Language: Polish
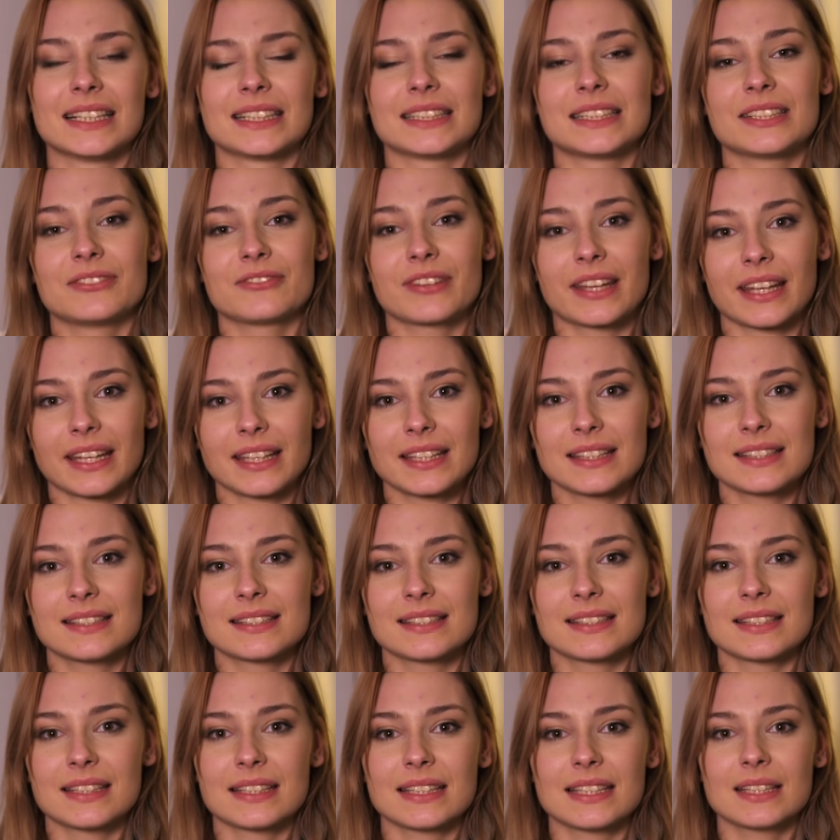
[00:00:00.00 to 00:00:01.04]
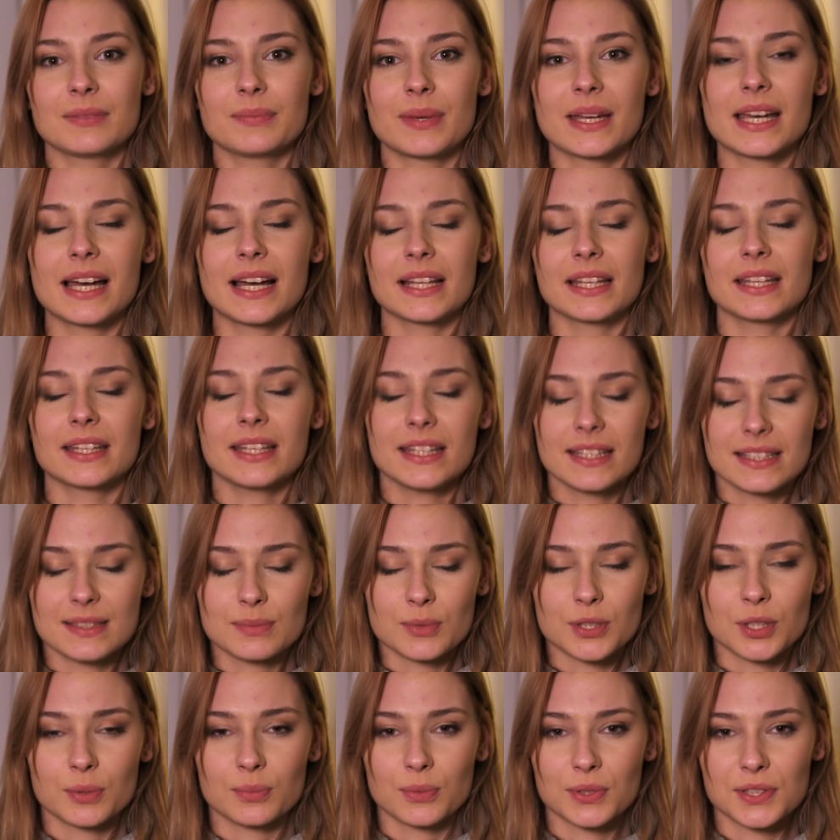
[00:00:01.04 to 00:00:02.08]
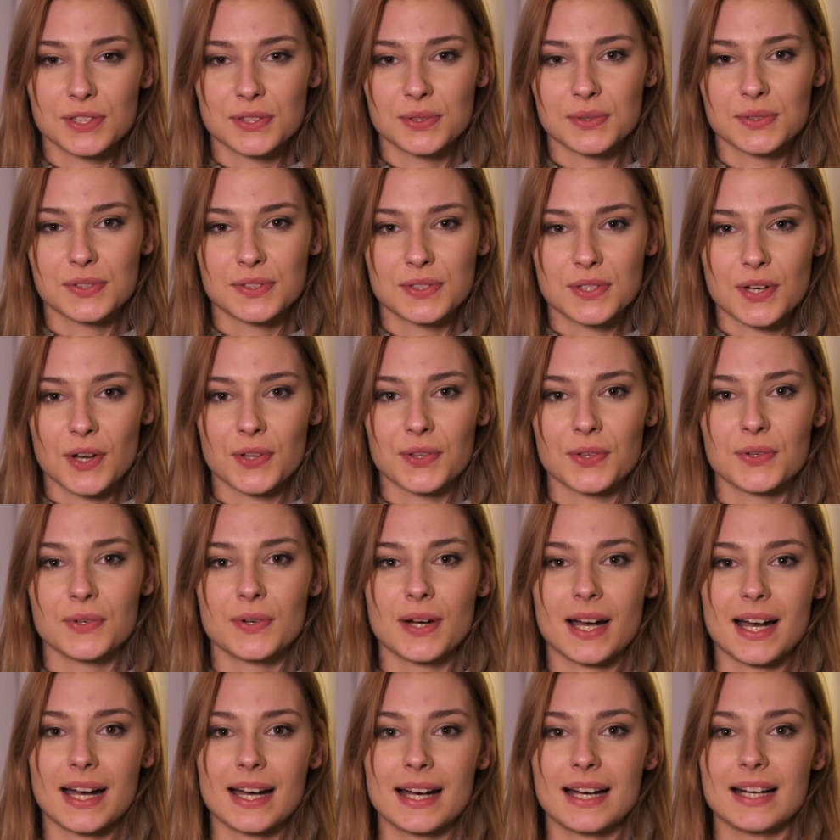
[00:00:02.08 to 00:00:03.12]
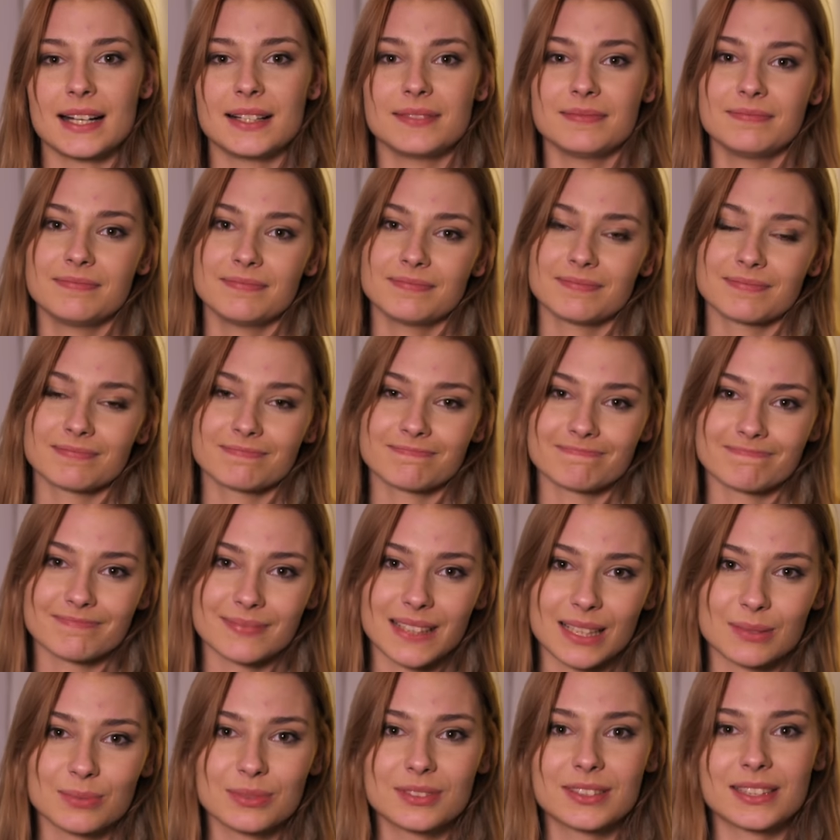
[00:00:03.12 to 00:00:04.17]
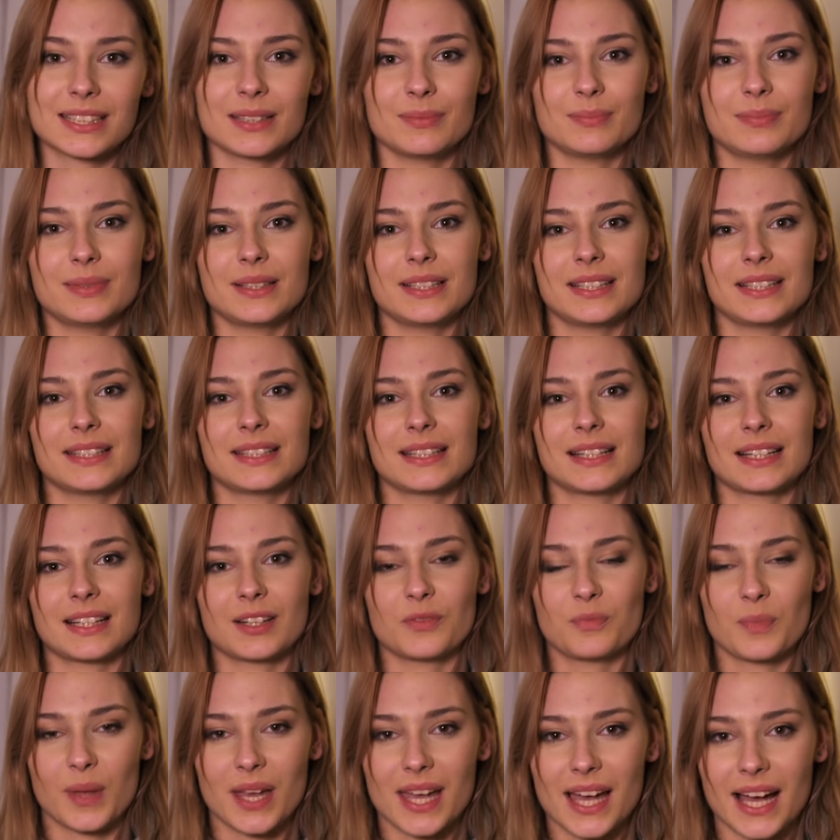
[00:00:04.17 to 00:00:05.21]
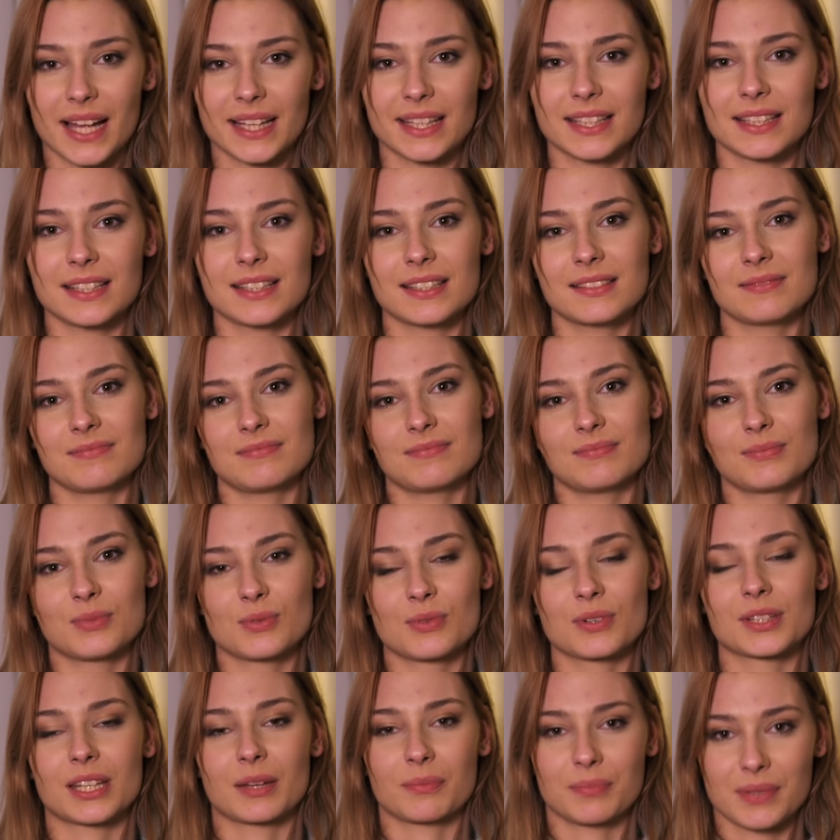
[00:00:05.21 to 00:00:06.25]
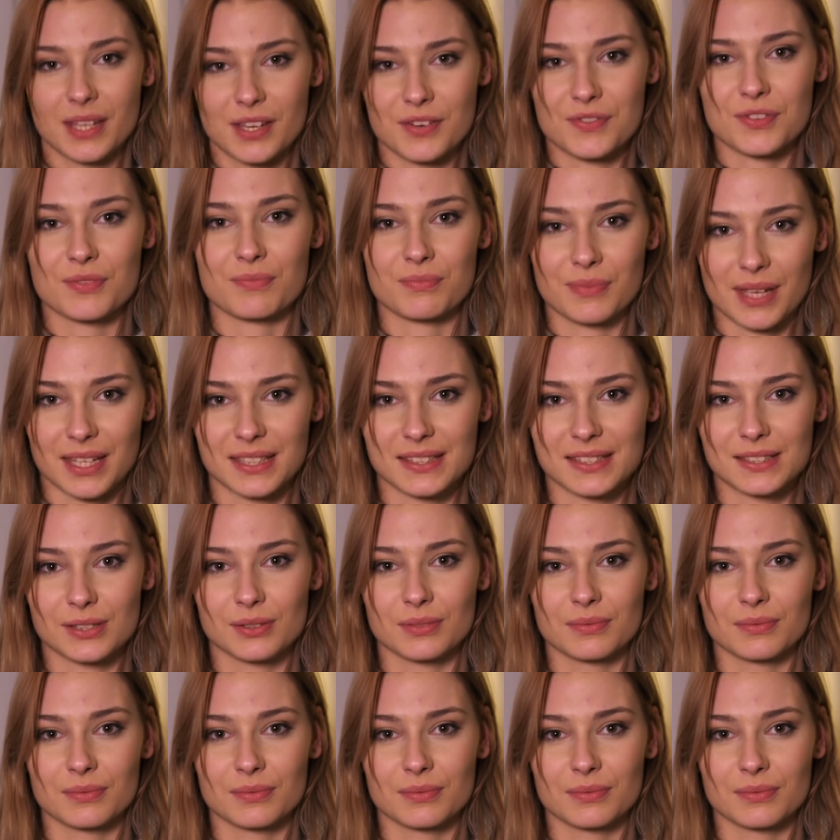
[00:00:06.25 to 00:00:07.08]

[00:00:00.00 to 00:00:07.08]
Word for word: E, więc e, bieganie nie jest moją mocną stroną, a na bootcampie jednak bieganie było na pierwszym miejscu.